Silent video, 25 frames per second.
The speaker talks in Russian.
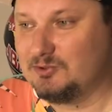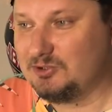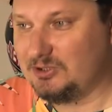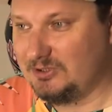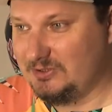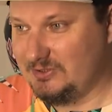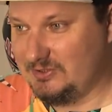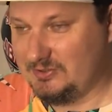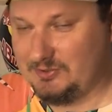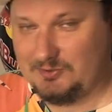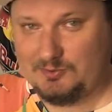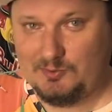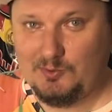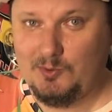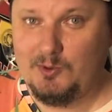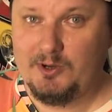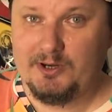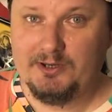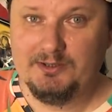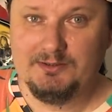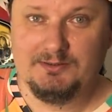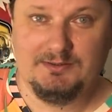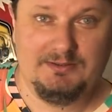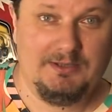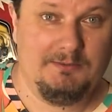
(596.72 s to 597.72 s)
сейчас с
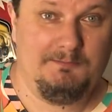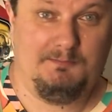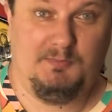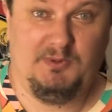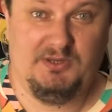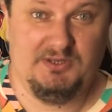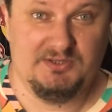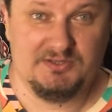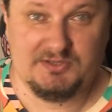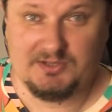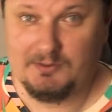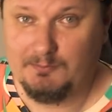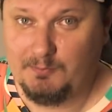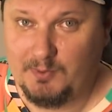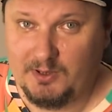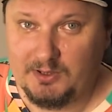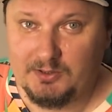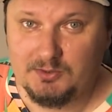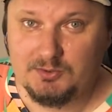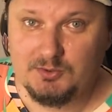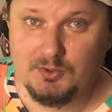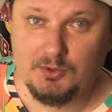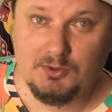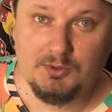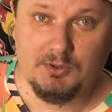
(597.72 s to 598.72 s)
горя топиться
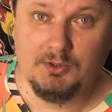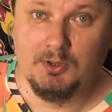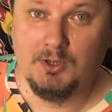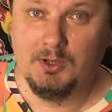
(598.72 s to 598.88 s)
пойдет.